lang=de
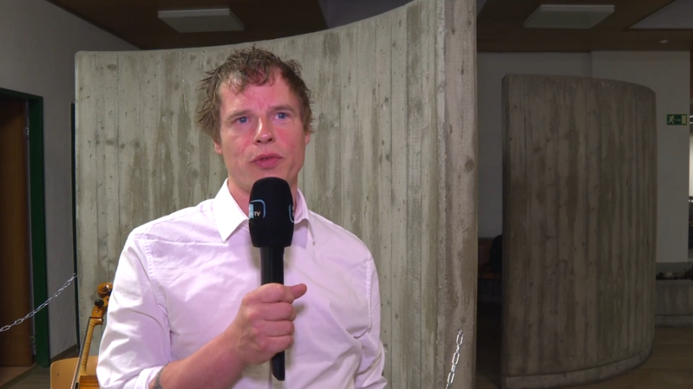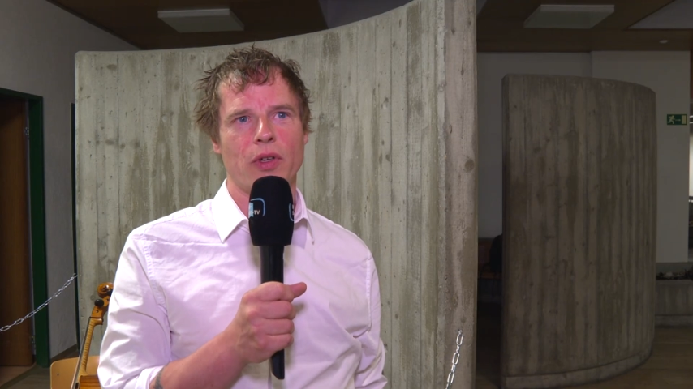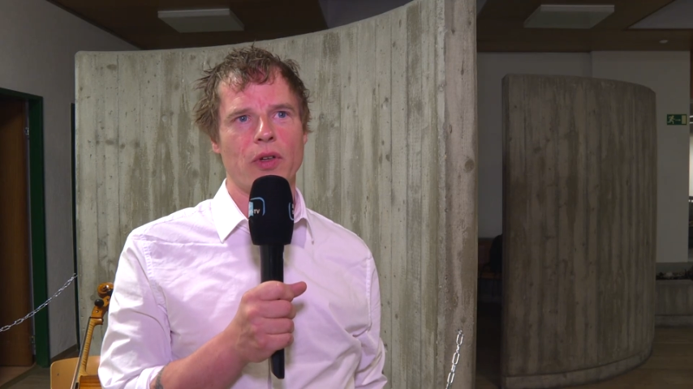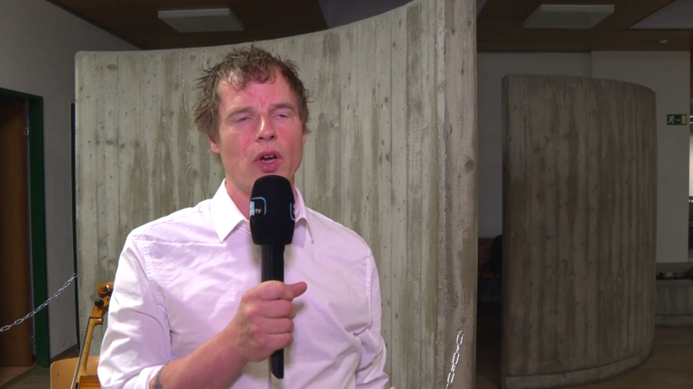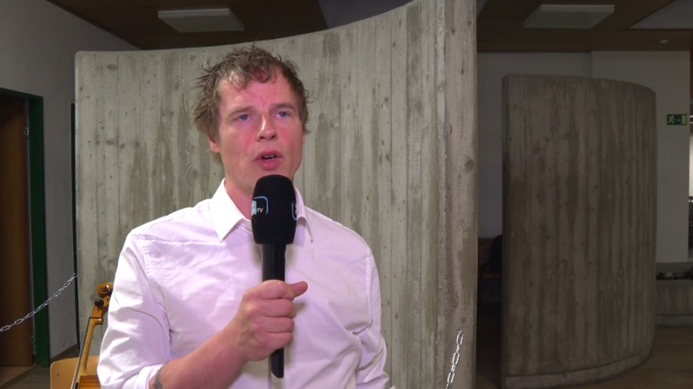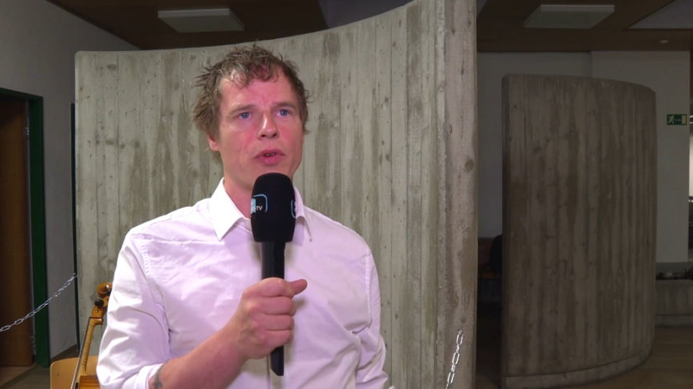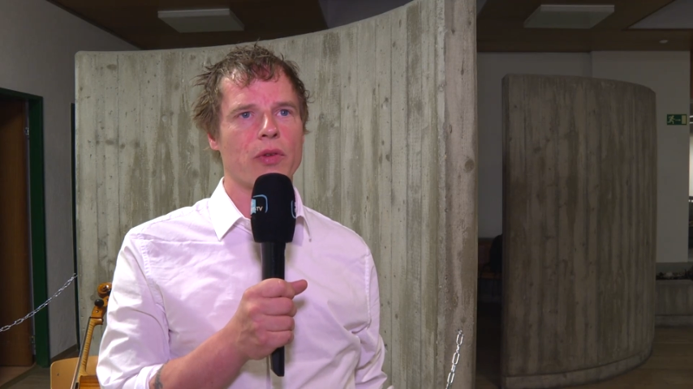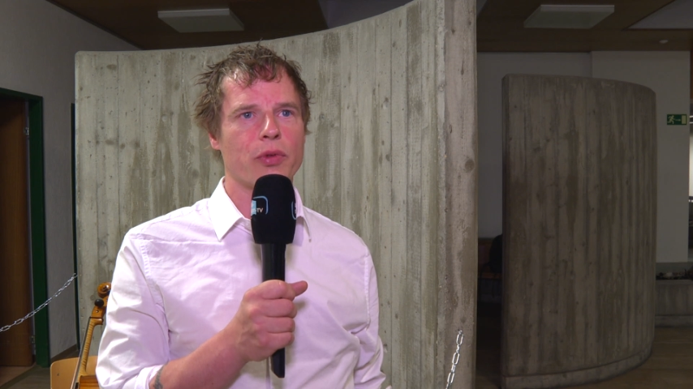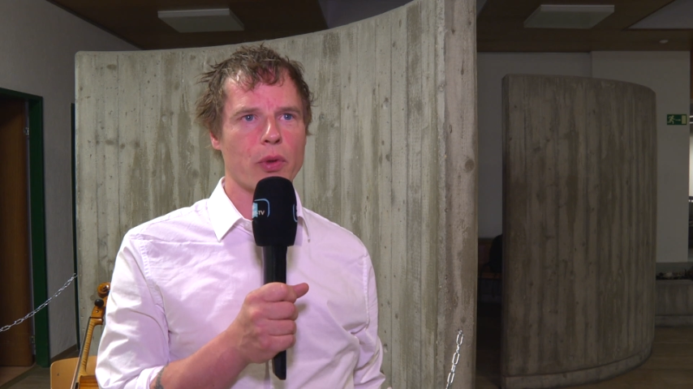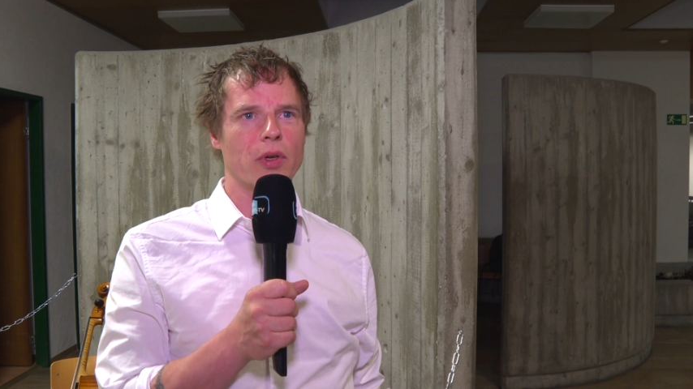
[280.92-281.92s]
von,
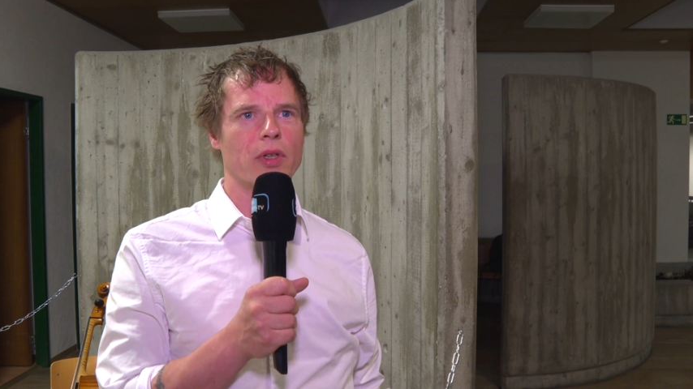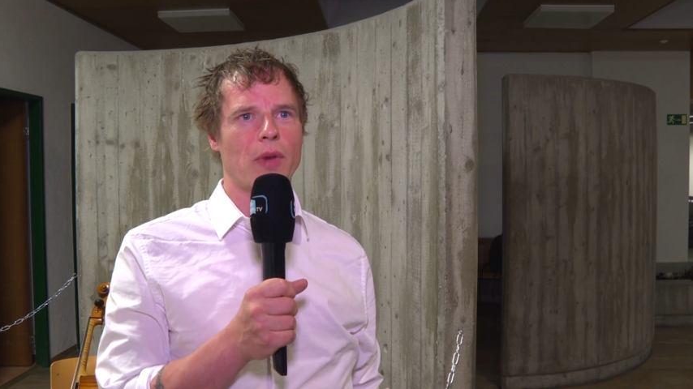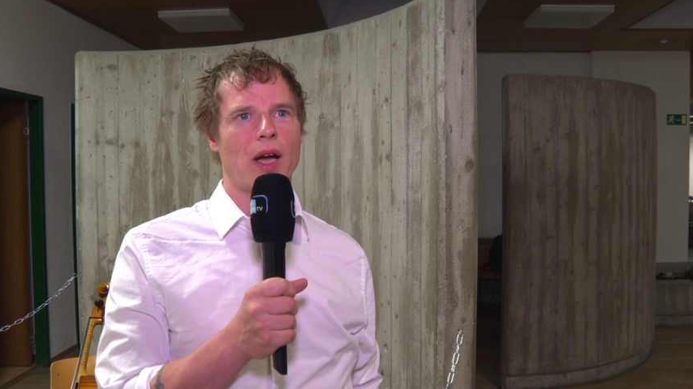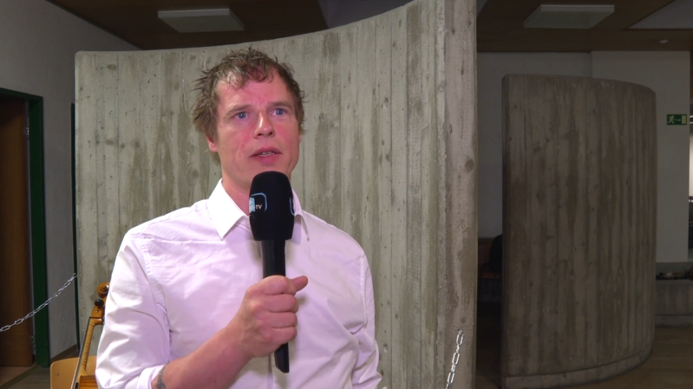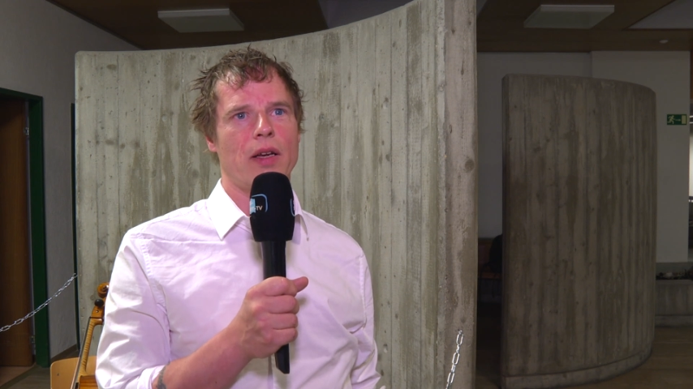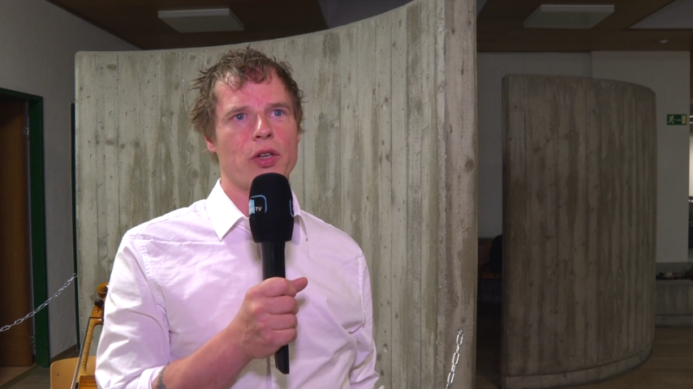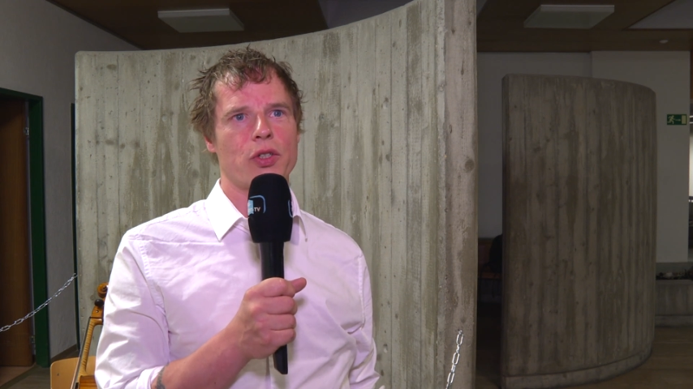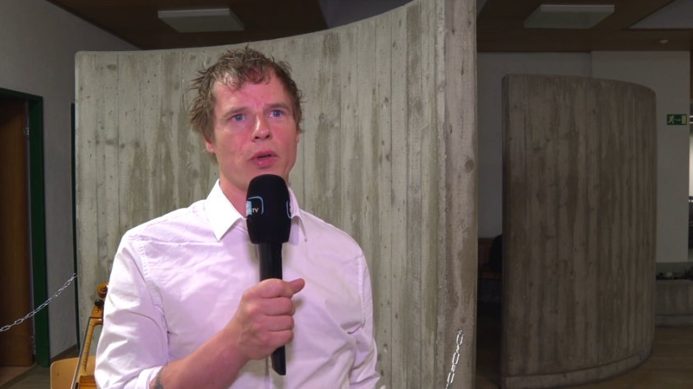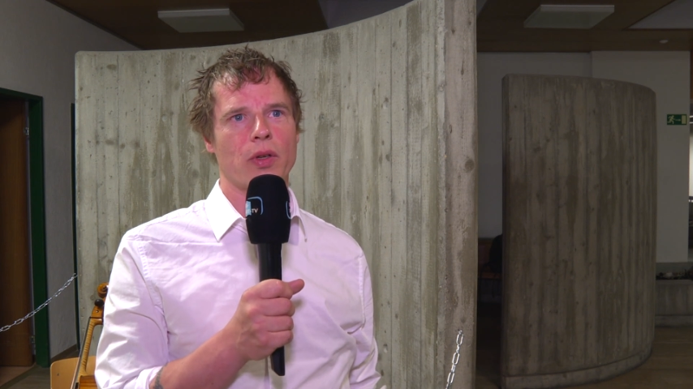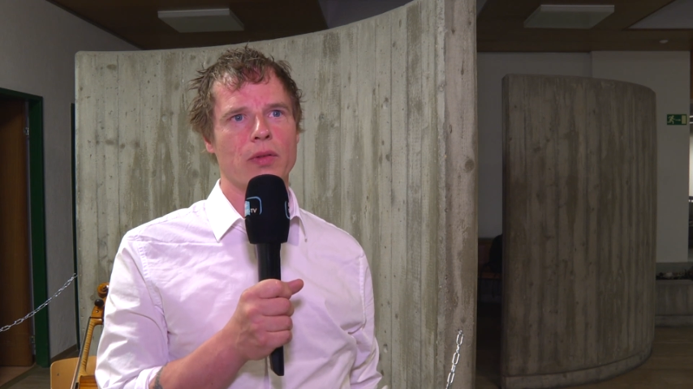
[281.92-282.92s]
von früheren
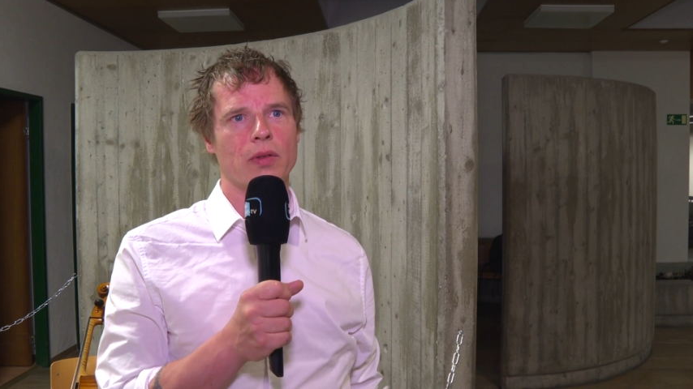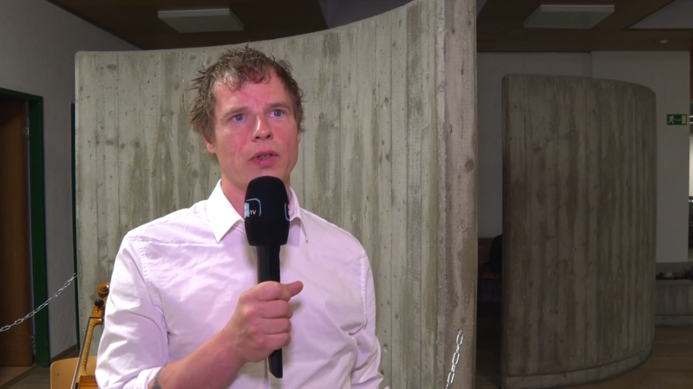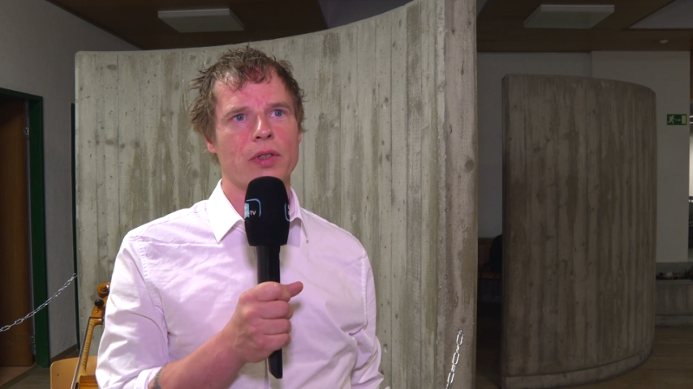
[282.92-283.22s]
Martaler-Stücken.